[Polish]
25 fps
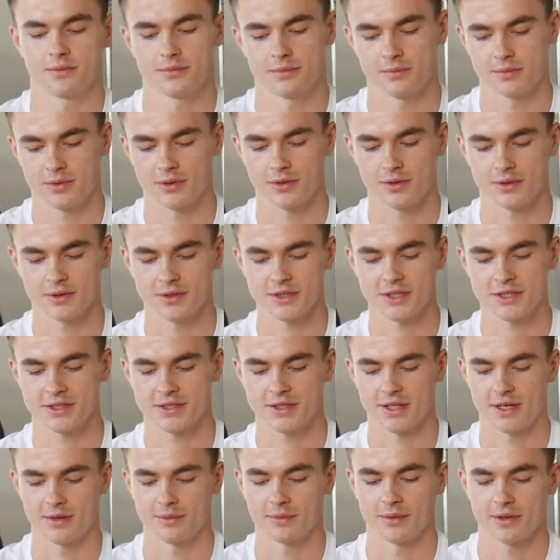bo gdzieś
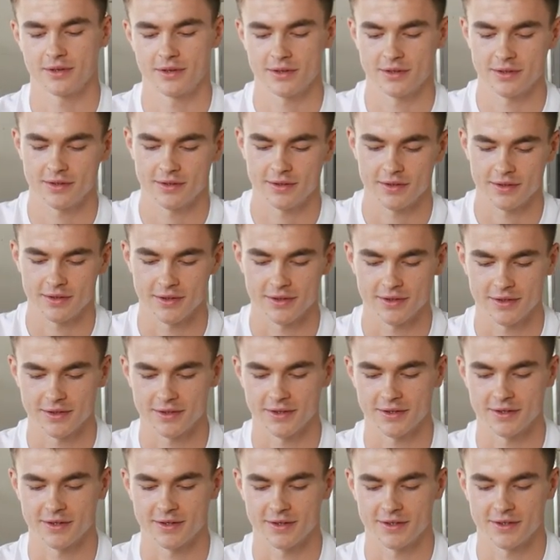tam
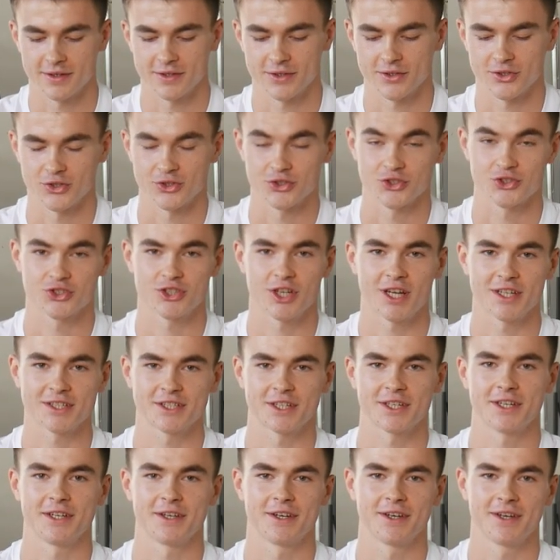y,
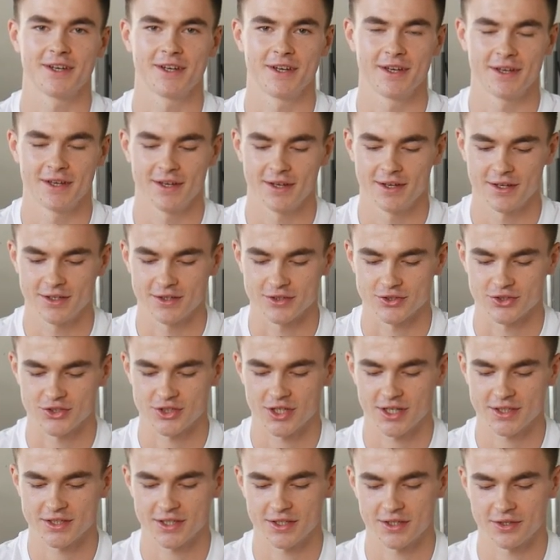rzadziej,
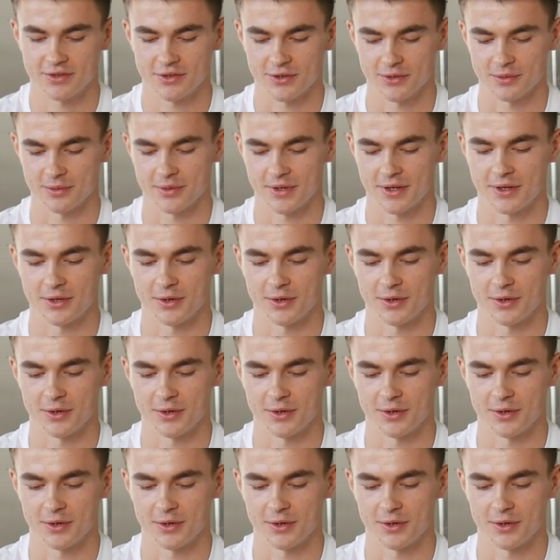rzadziej sobie